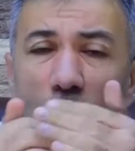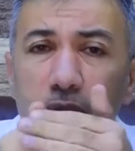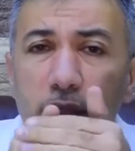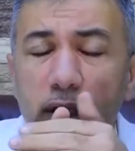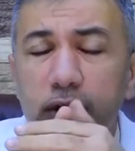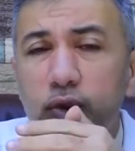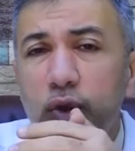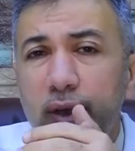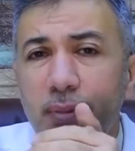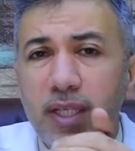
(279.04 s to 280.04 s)
يعني
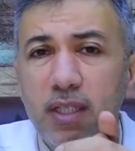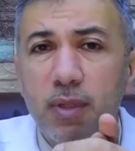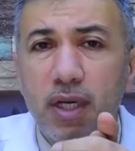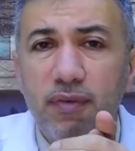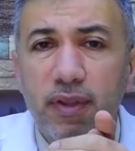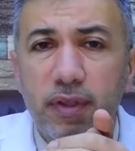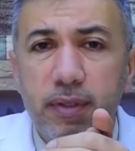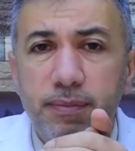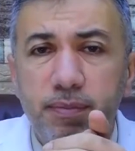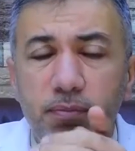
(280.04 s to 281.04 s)
السكر مالتهم انخفض
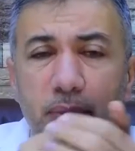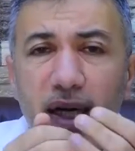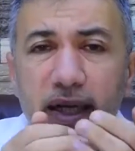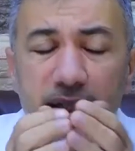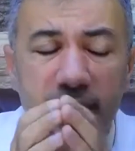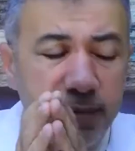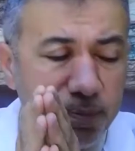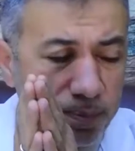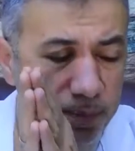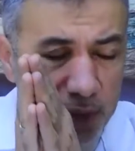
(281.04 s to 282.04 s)
بالعكس
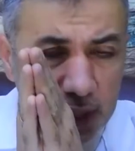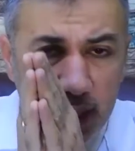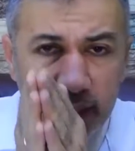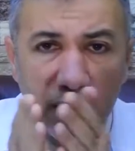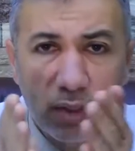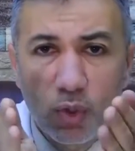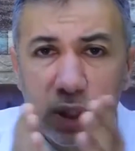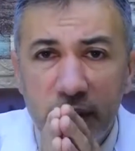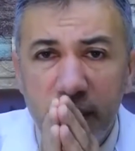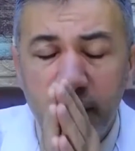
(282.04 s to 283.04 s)
يعني اصلا اكو
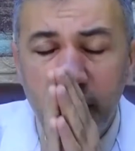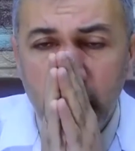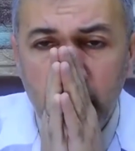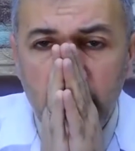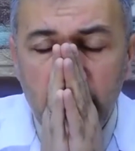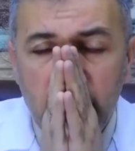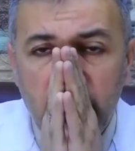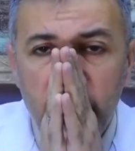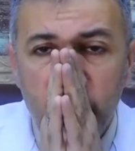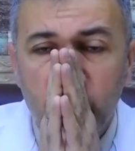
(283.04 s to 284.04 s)
قسم
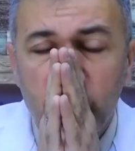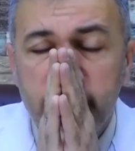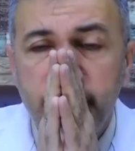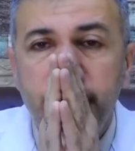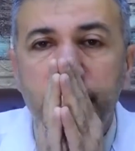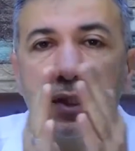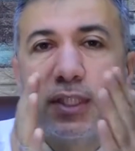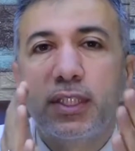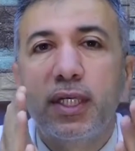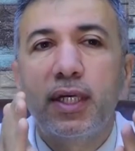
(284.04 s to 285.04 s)
العفو
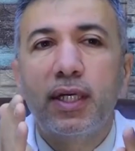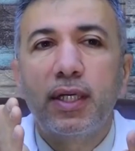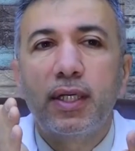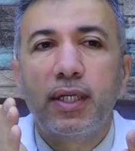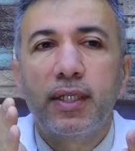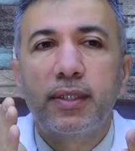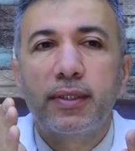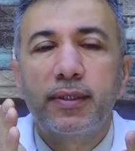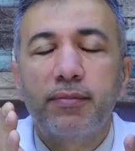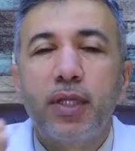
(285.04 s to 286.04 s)
آه
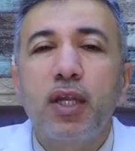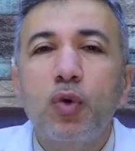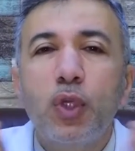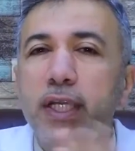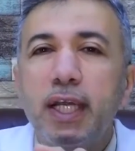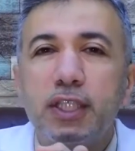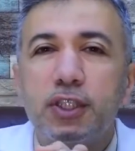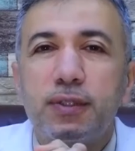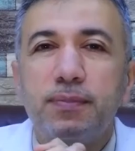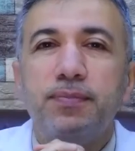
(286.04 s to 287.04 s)
تركوا العلاج
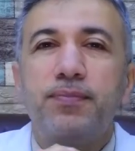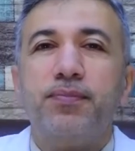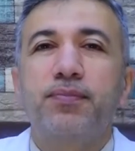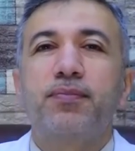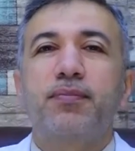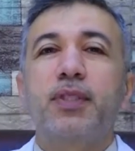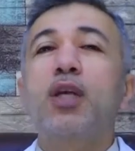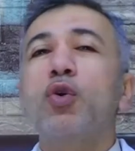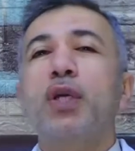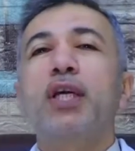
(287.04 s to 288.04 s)

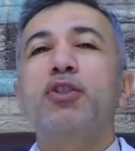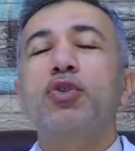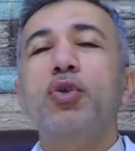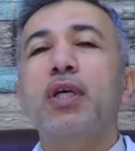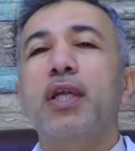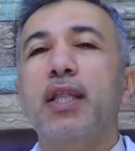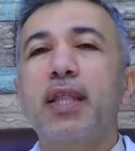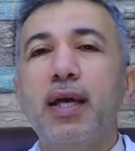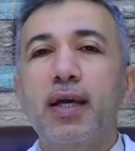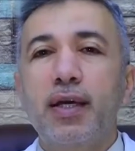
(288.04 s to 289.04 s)
تركوا علاج السكر
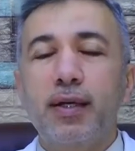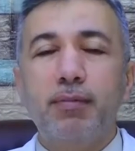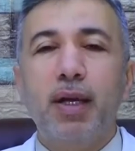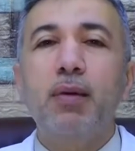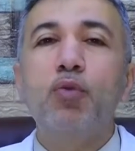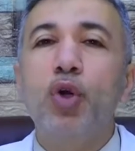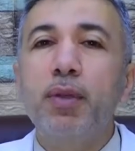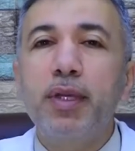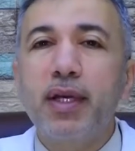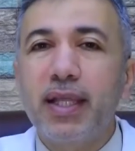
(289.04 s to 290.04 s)
اثناء ما عملوا
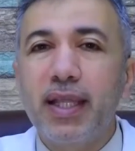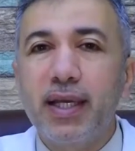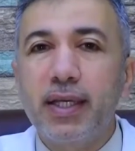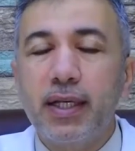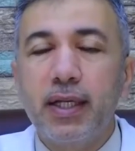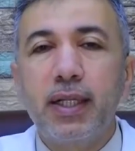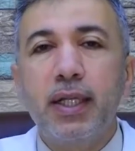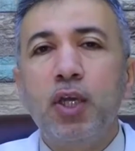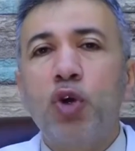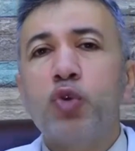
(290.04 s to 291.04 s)
حميه غذائيه
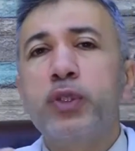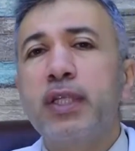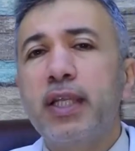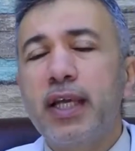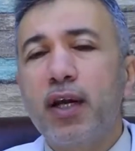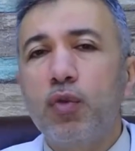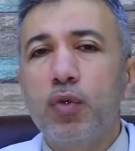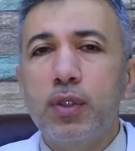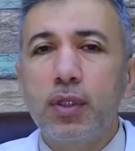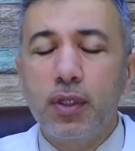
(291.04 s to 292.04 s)
خصوصا اللي
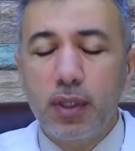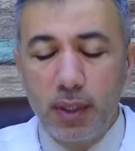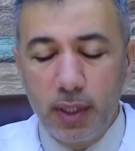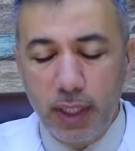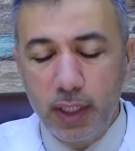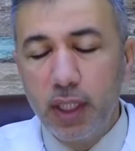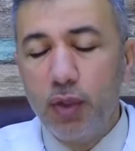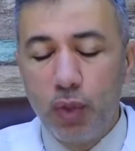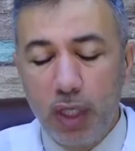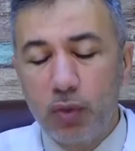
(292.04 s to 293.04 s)
ياخذون آه يعني
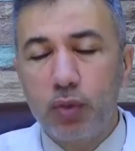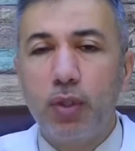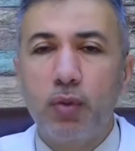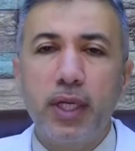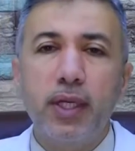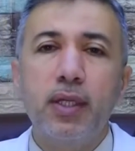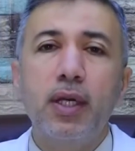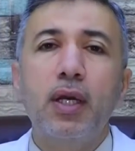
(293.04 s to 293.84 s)
نوع او نوعين